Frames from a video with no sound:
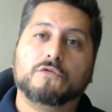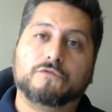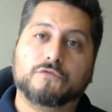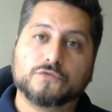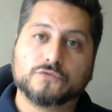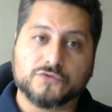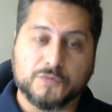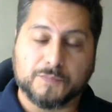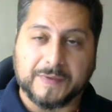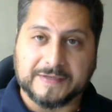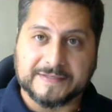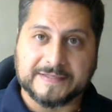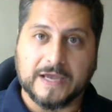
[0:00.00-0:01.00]
fundos de
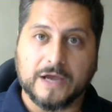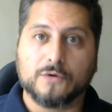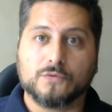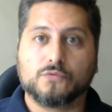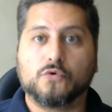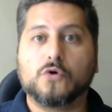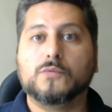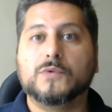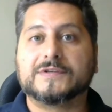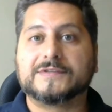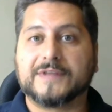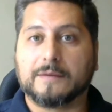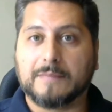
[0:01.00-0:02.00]
pensão, como
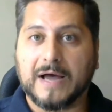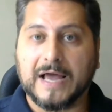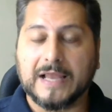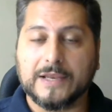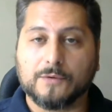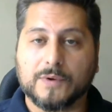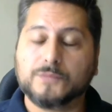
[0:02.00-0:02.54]
eles trabalham.